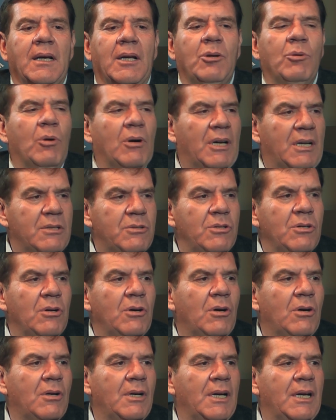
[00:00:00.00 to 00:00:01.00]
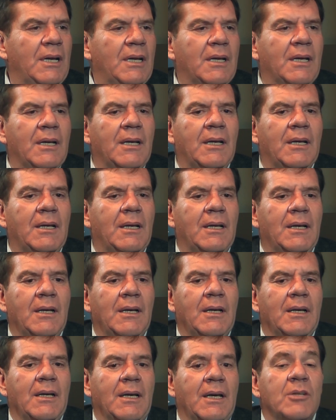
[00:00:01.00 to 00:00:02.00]
no hubo agresiones, que
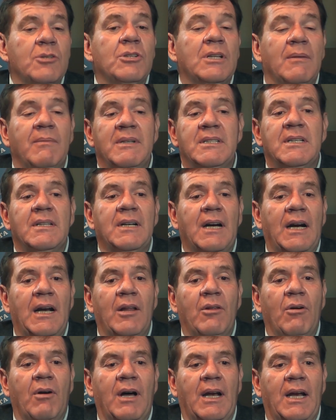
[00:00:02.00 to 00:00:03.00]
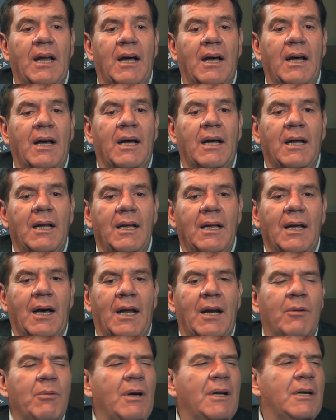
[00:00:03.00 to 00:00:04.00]
eso también se trasladó a la
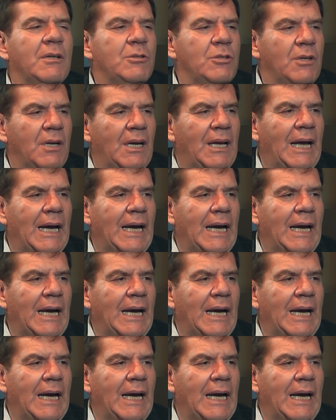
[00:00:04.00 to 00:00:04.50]
para no agresión en